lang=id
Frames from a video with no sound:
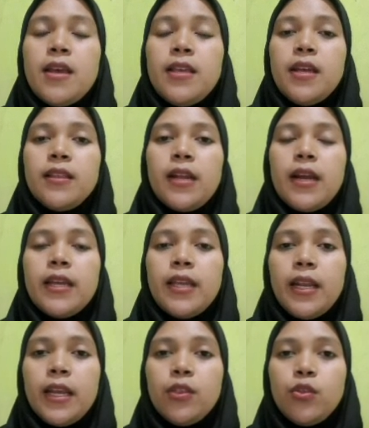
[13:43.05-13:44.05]
Yang terakhir
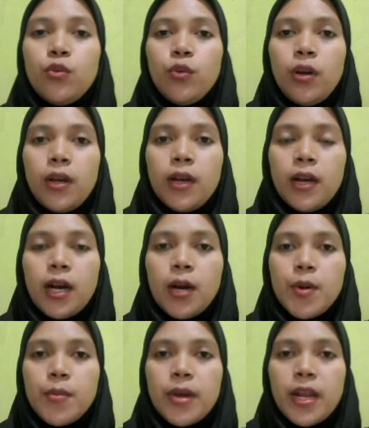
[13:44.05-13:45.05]
yaitu uh,
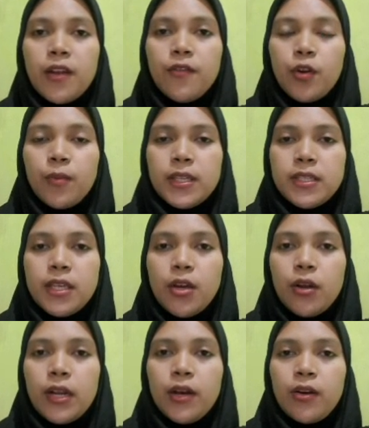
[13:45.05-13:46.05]
pemberian informasi
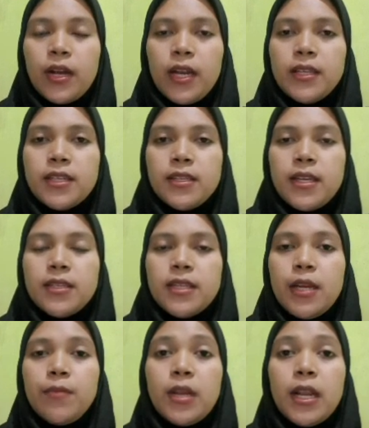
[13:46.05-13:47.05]
oleh organisasi
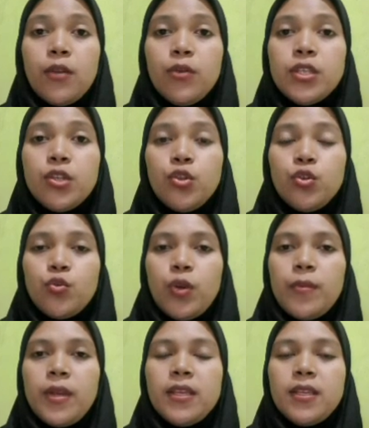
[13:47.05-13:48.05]
ASEAN melalui situs web